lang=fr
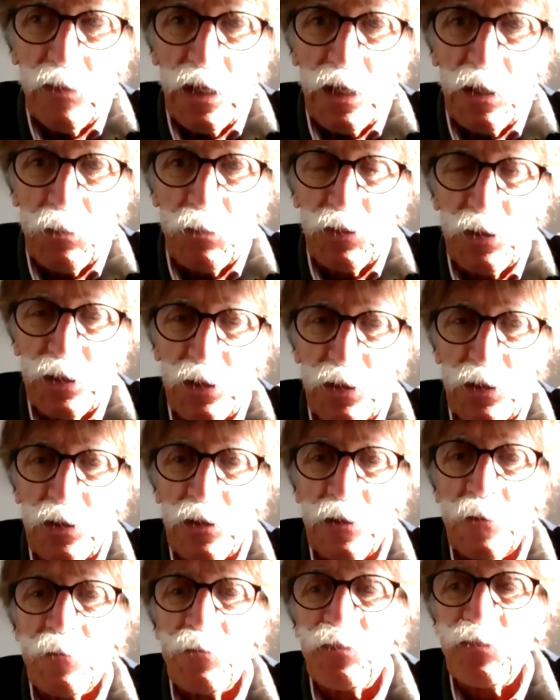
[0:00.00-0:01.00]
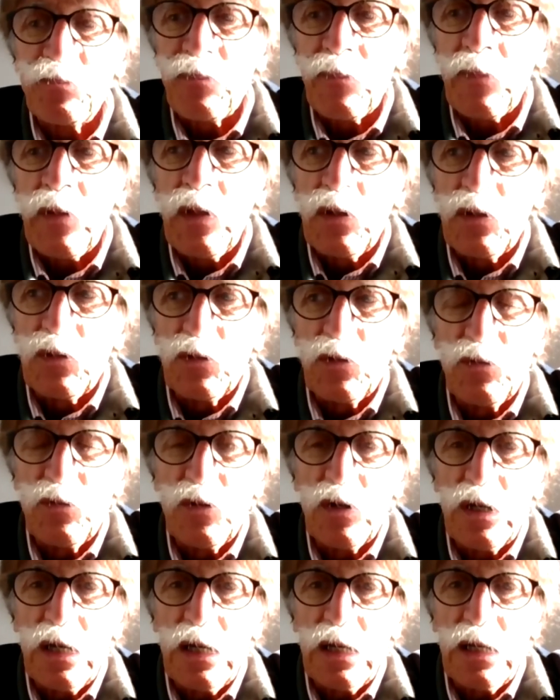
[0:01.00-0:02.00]
et puis
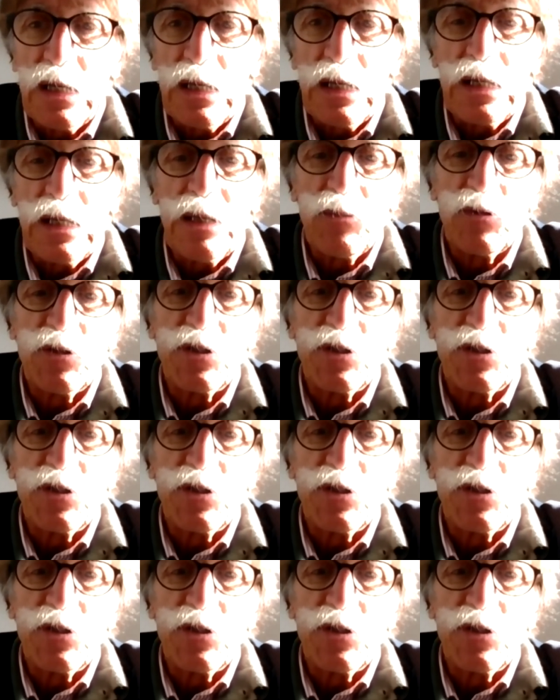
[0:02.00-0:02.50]
devant la,